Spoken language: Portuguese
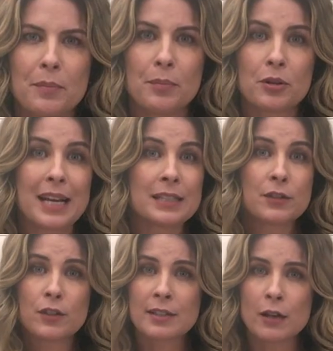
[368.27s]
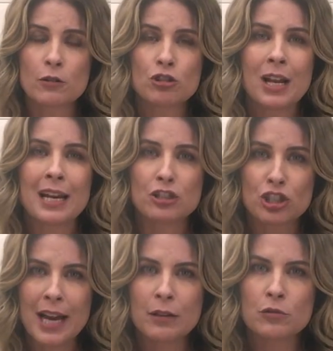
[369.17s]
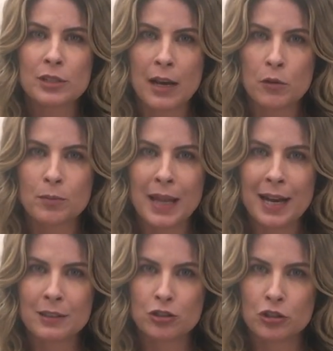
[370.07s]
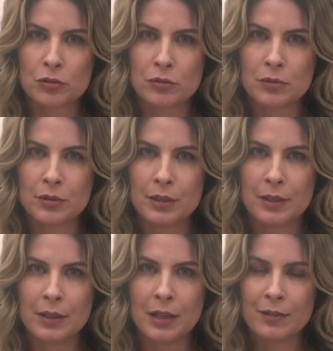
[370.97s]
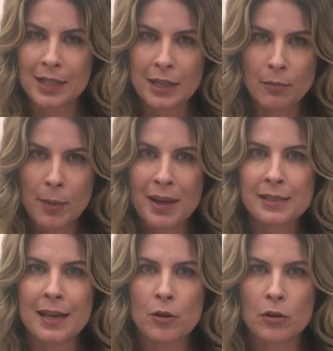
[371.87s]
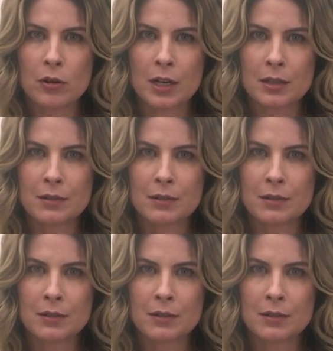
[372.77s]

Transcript: Porque se você congelar já num saco plástico, ele vai estar tá uma maçaroca